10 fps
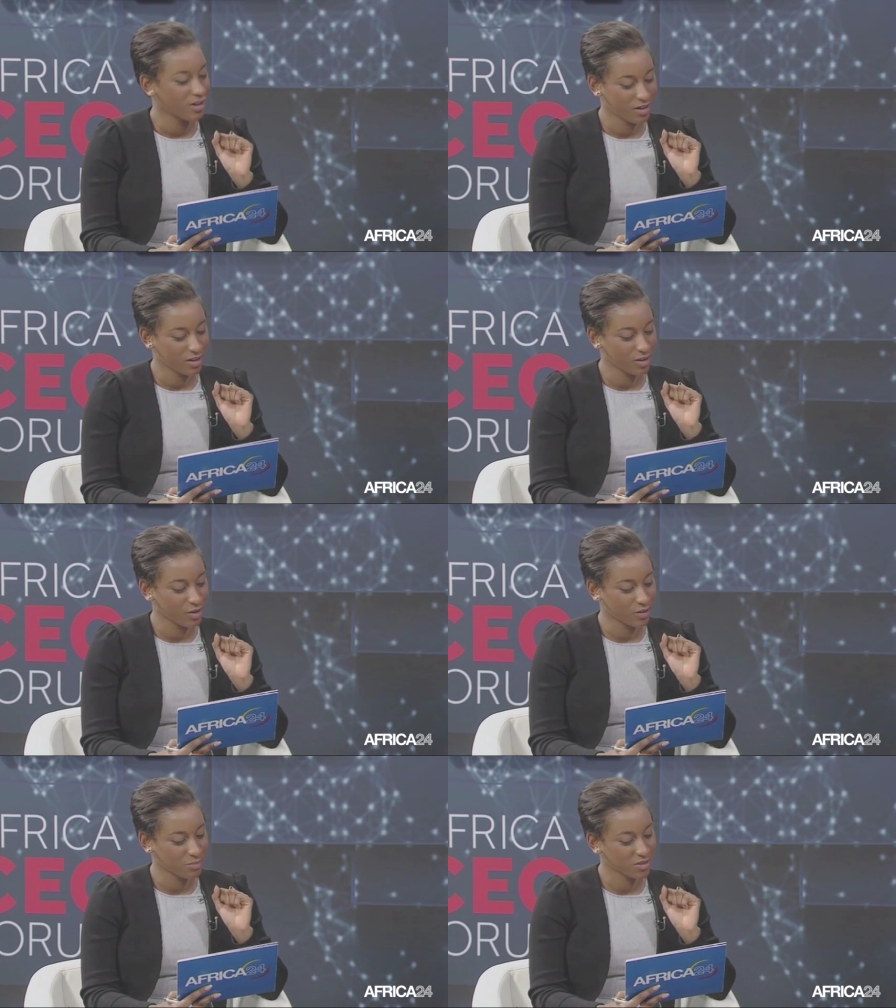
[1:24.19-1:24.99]

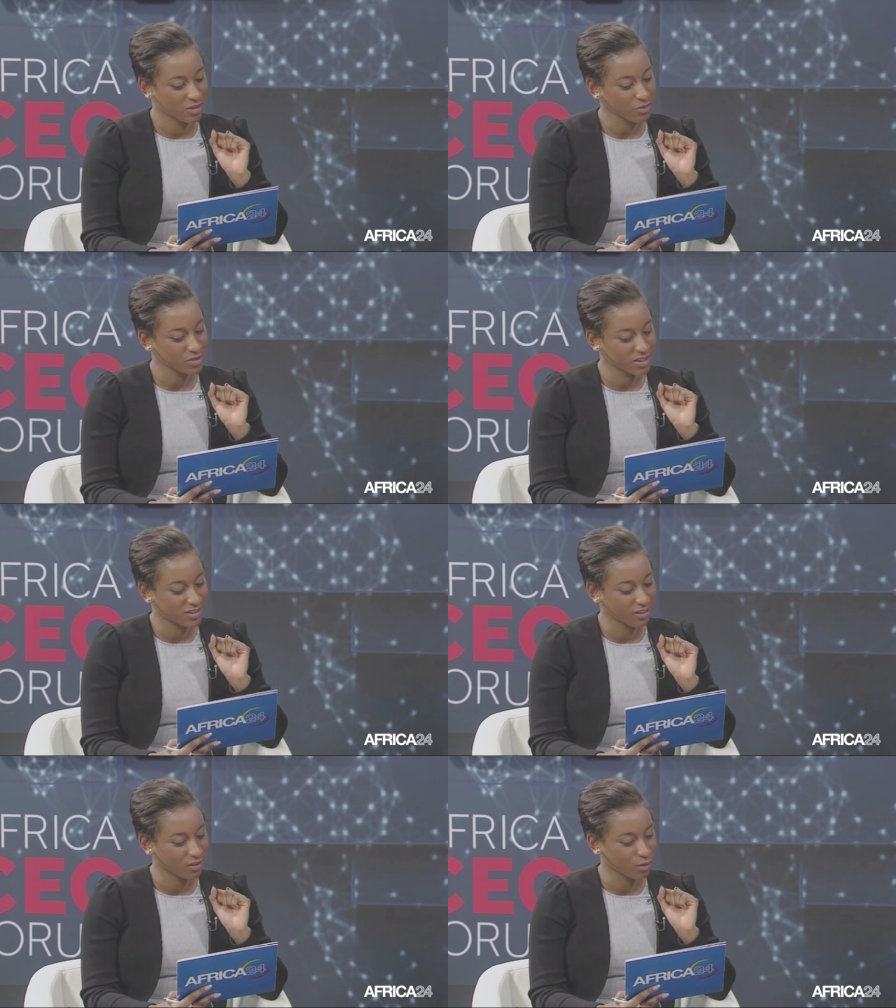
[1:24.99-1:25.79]
euh, mais quand vous
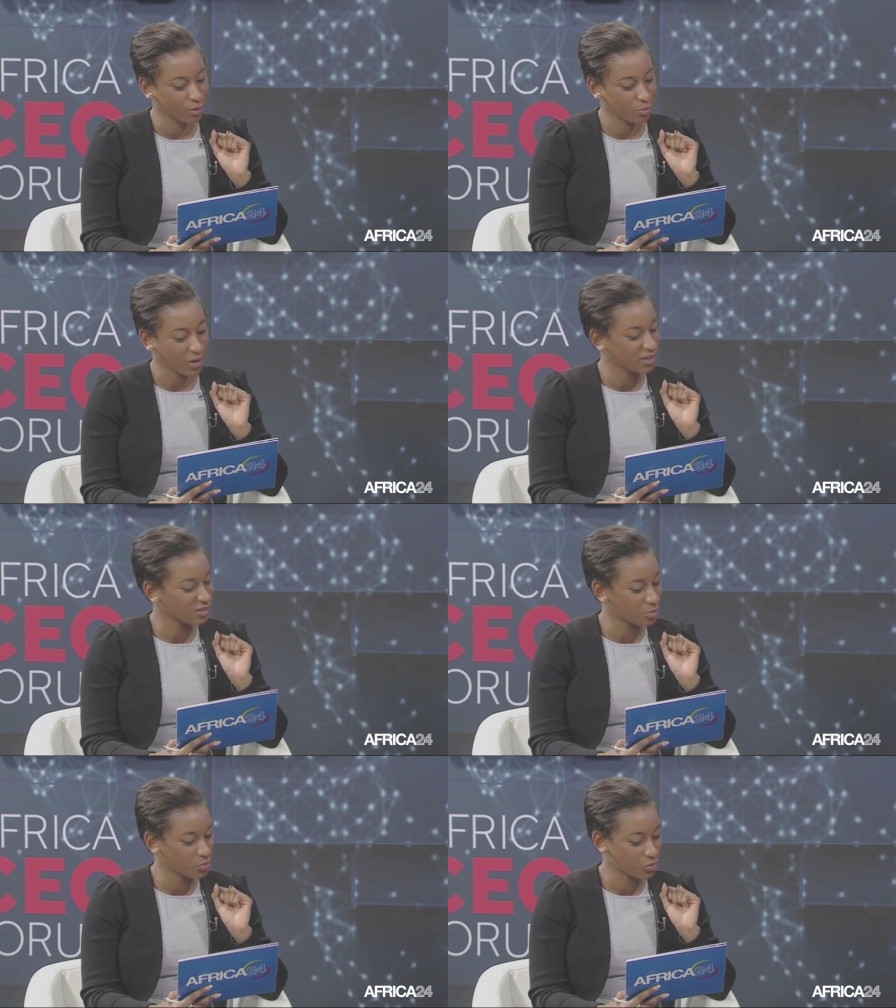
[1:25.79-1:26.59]
dites, euh, par exemple,